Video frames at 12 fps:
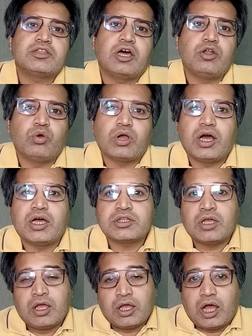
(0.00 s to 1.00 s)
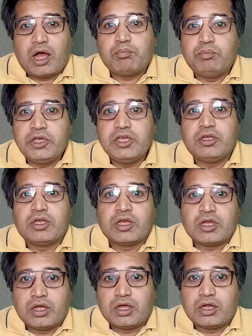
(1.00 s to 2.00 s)
ताल्लुक अब भी
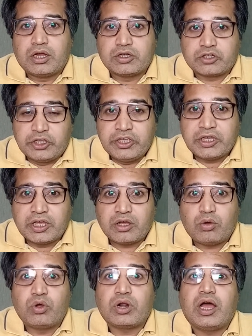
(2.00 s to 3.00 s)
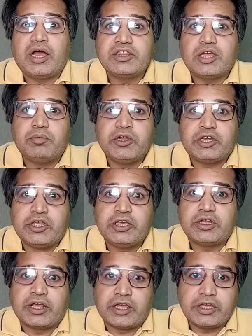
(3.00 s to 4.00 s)
ठीक हैं और आइंदा भी ठीक
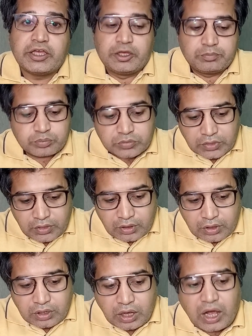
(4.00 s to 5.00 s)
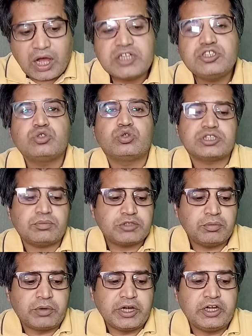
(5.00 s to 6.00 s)
रहेंगे आज जो सबसे
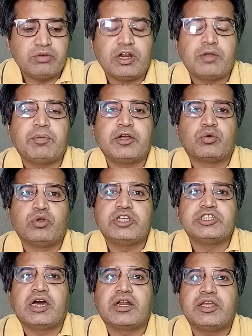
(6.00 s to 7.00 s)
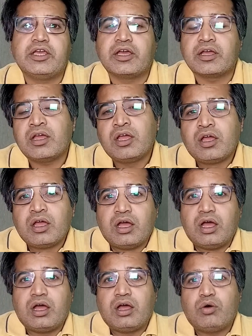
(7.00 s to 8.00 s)
बड़ी डेवलपमेंट होने जा रही है
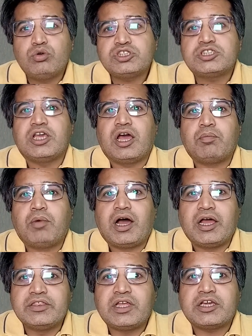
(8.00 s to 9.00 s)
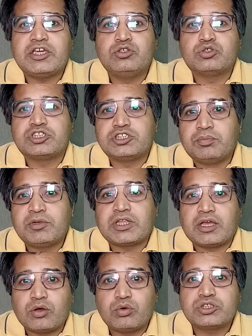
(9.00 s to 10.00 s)
उससे अब आइंदा की जो सिमत
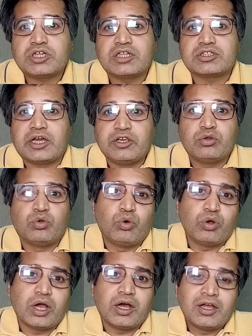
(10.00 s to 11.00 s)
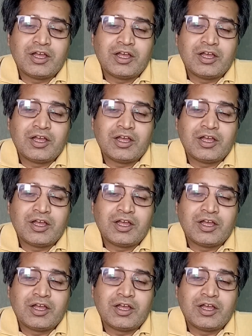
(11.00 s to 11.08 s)
है उसका तयन होगा